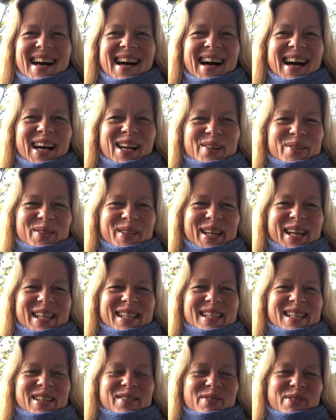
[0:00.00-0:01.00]
Hallo und
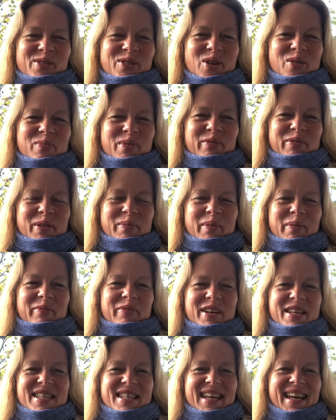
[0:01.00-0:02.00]
herzlich willkommen auf
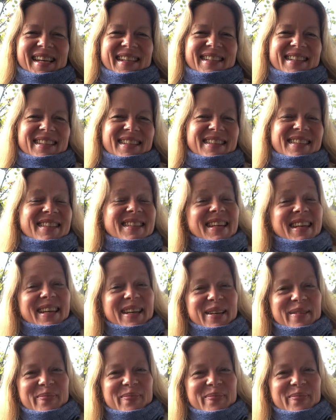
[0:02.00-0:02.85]
hebammenweisheit.de.